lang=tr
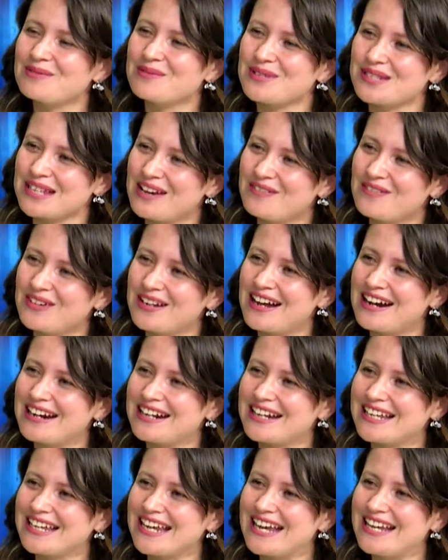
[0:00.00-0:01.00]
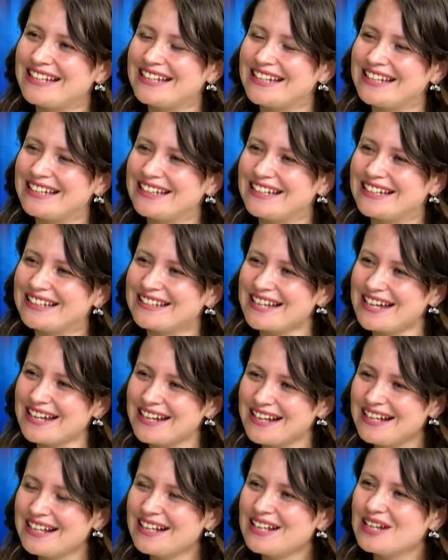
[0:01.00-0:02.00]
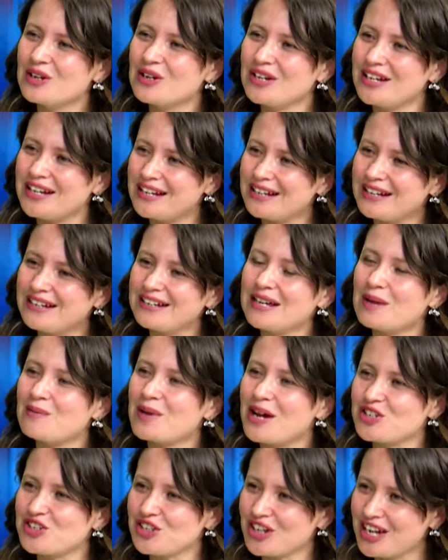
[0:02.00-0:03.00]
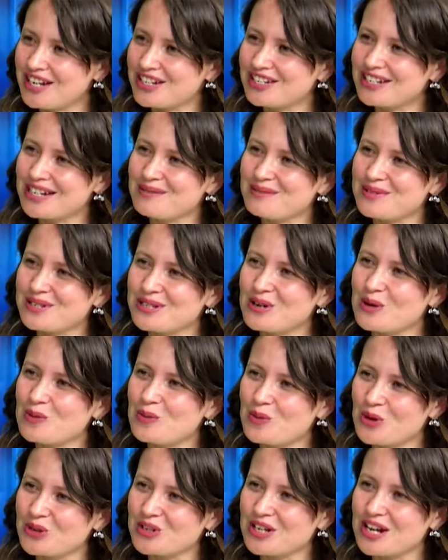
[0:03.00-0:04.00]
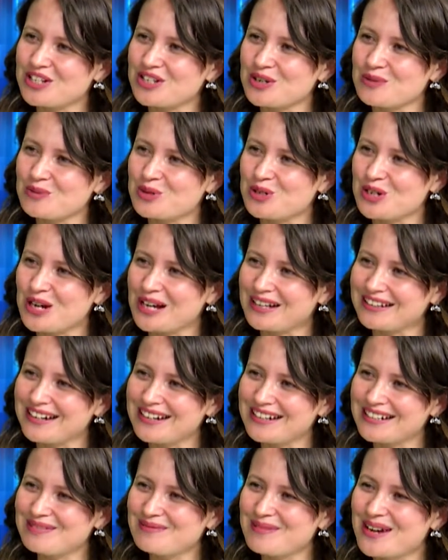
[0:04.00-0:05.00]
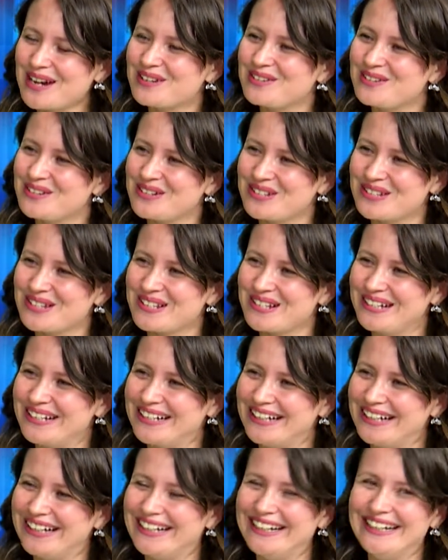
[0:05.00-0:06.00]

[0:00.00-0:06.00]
biz Efeler'deki etkinlikte ee, yabancı gençlerimize röportaj yapacaklar. Hı-hı. Bekliyoruz. Evet çok